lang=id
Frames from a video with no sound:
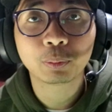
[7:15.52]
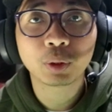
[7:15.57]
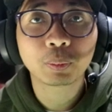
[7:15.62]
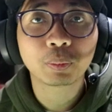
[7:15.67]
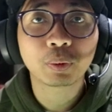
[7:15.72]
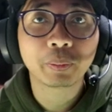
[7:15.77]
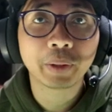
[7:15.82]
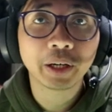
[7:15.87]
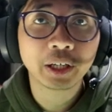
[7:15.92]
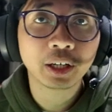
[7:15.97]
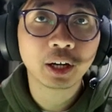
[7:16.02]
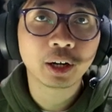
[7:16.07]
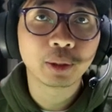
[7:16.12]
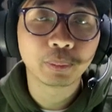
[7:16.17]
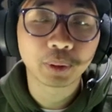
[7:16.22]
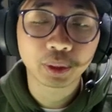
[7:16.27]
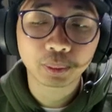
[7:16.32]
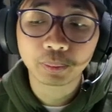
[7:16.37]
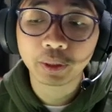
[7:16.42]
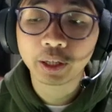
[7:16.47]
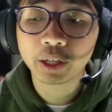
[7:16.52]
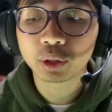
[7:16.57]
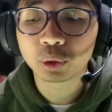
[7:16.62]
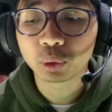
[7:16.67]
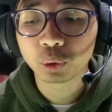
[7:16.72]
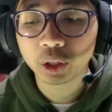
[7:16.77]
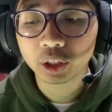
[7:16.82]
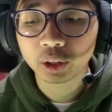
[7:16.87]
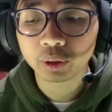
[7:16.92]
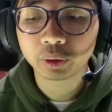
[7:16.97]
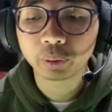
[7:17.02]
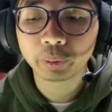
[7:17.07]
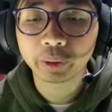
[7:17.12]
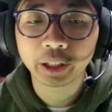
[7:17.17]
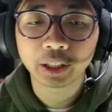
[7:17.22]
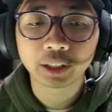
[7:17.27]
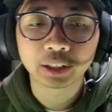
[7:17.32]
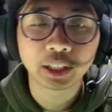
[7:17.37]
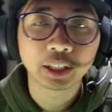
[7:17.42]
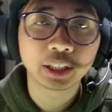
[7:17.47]
buat pemain Hamburg player juga
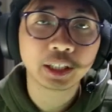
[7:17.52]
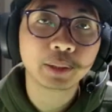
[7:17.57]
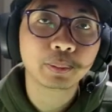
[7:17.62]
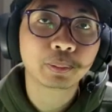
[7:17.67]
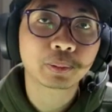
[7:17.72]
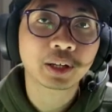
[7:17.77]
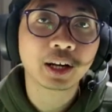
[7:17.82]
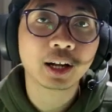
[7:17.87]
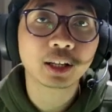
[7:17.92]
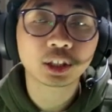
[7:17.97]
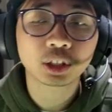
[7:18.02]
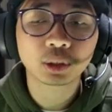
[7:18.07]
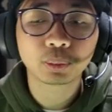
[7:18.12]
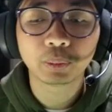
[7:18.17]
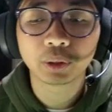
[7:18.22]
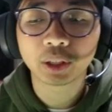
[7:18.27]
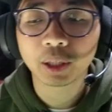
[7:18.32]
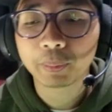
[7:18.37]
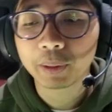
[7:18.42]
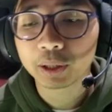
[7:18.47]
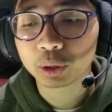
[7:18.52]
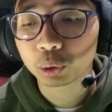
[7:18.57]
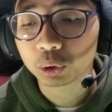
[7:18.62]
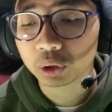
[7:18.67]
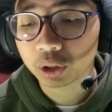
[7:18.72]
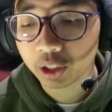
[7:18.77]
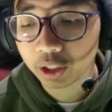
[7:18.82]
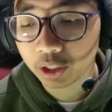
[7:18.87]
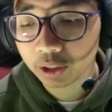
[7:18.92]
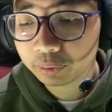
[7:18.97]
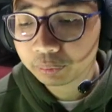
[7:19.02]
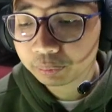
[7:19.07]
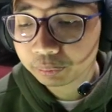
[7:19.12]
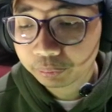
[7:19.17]
teman-teman ya. Jadi Cults bisa masuk sini.